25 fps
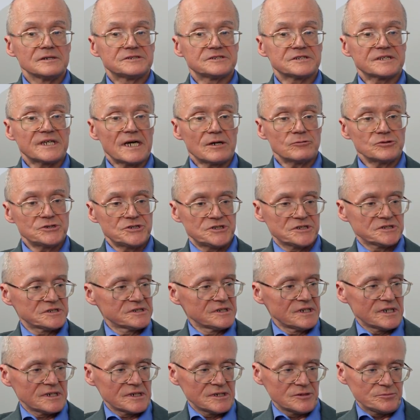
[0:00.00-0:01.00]
stał się
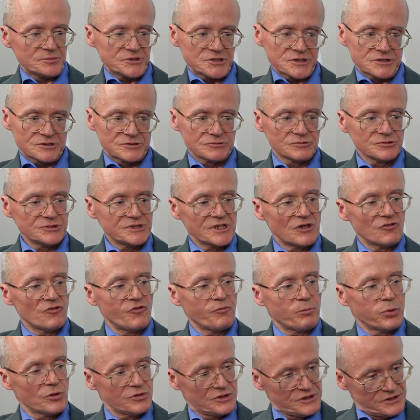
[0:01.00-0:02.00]
znany przez udział
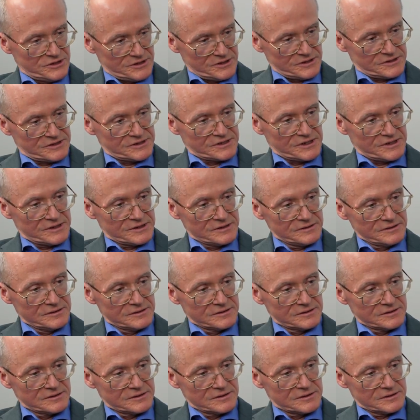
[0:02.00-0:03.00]
w polityce
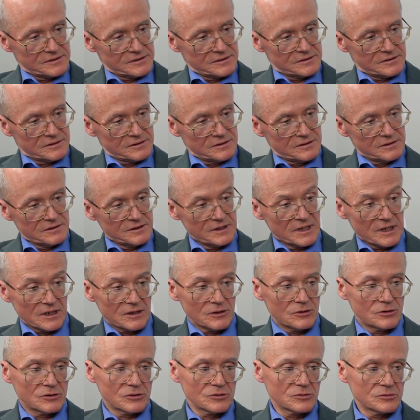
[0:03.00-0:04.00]

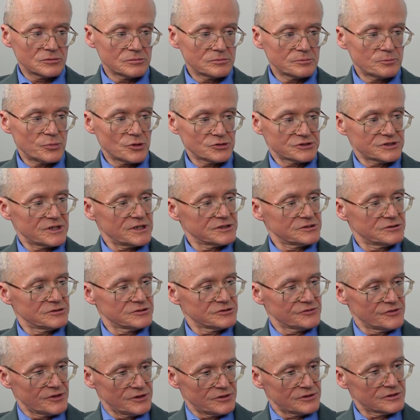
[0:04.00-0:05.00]
jako postać
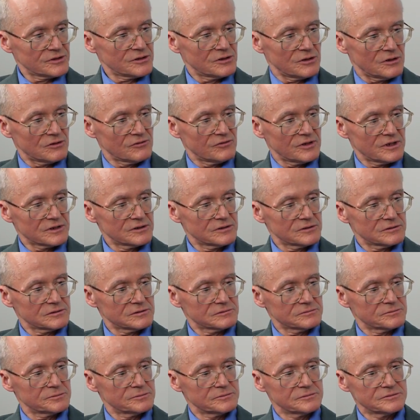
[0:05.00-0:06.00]
dość wyjątkowa.
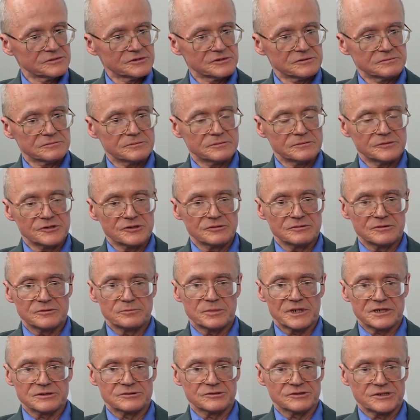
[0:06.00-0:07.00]
To były
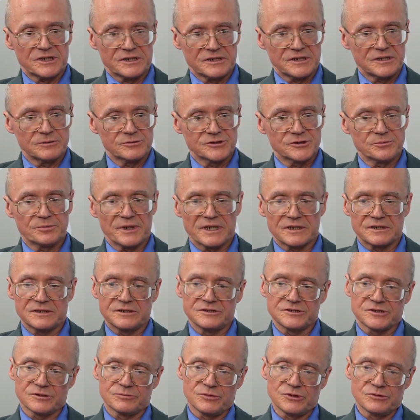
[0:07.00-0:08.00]
bardzo rzadkie
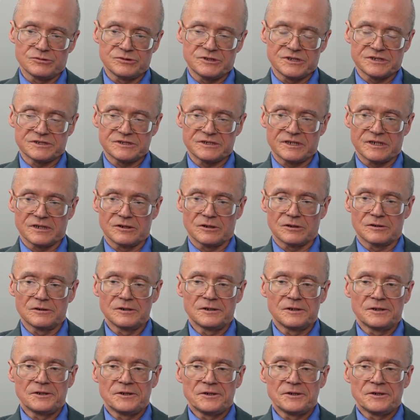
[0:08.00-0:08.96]
przypadki, żeby ludzie z tego